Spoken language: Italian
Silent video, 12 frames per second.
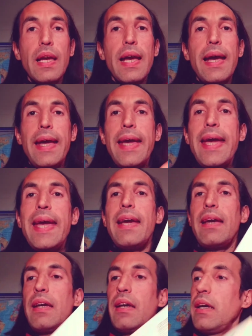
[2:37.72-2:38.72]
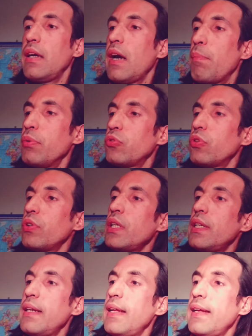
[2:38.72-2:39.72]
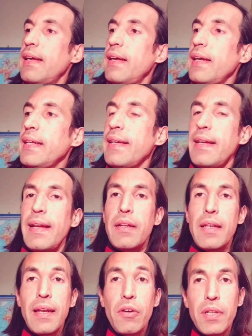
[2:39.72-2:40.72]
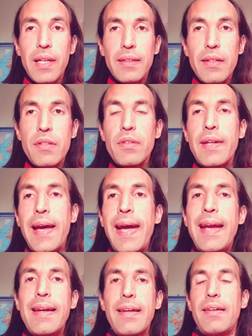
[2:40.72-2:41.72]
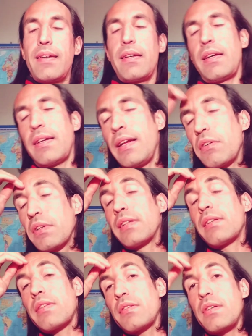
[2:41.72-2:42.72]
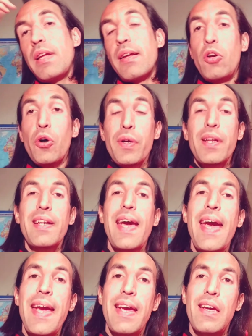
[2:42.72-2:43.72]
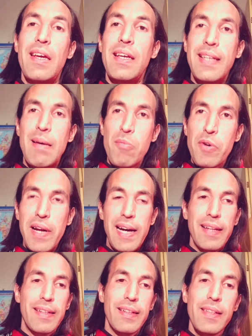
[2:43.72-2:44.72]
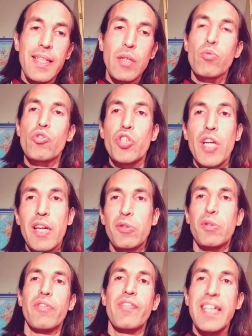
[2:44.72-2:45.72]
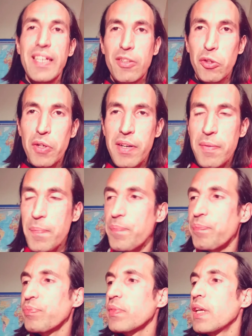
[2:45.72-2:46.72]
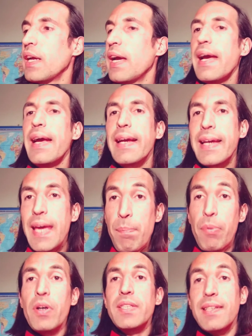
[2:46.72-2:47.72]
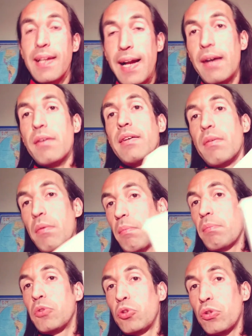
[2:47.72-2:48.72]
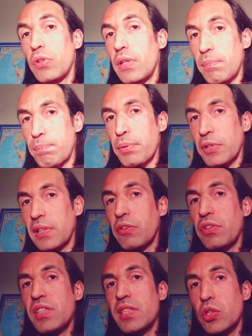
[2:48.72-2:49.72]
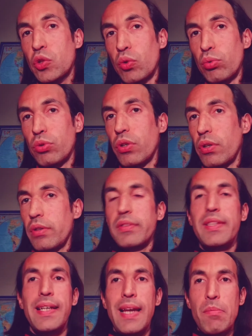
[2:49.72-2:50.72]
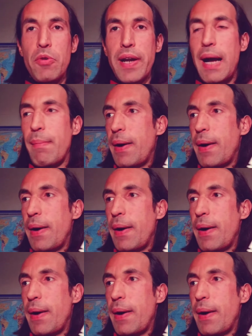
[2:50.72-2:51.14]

e eh, appunto eh, nelle regole dell'attrazione, è, eh, Lauren è eh, innamorata di un certo Victor che poi sarà to- protagonista assoluto di Glemorama.